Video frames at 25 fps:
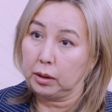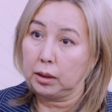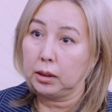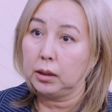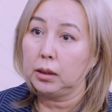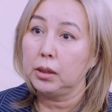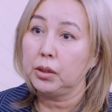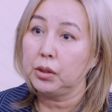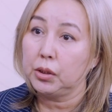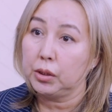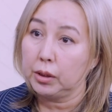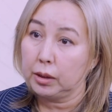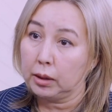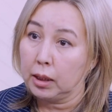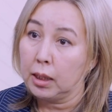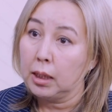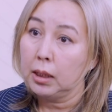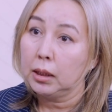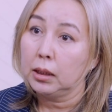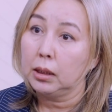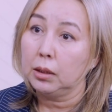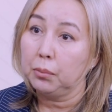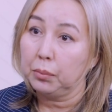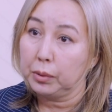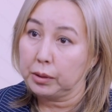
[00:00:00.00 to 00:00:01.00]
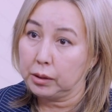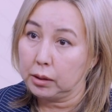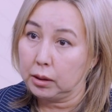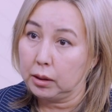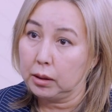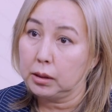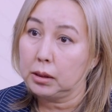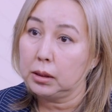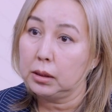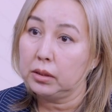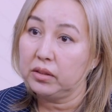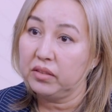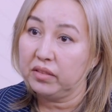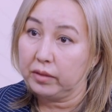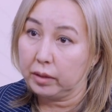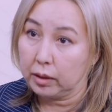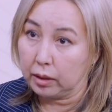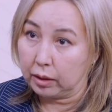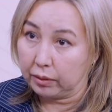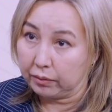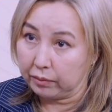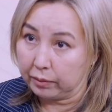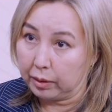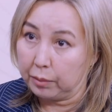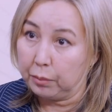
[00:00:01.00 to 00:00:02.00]
принадлежит
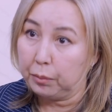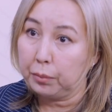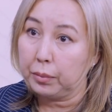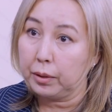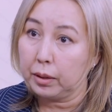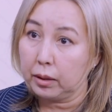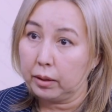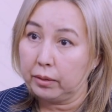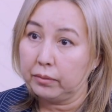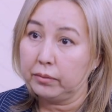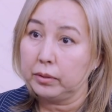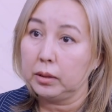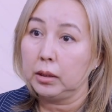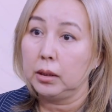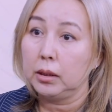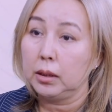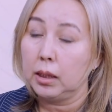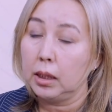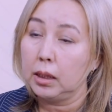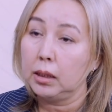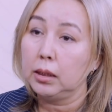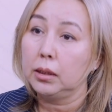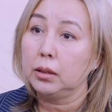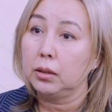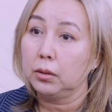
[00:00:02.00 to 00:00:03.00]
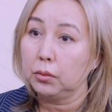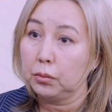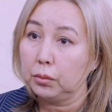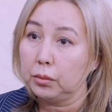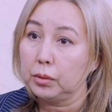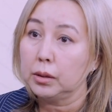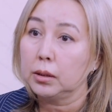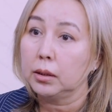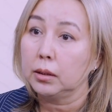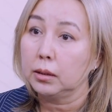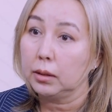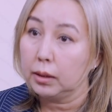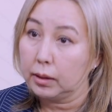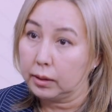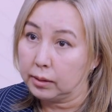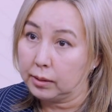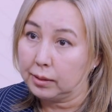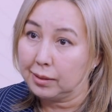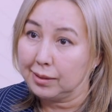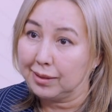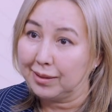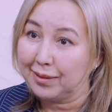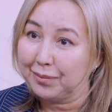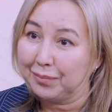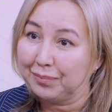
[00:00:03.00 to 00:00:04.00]
непосредственно вам, пока вы не дали такое согласие.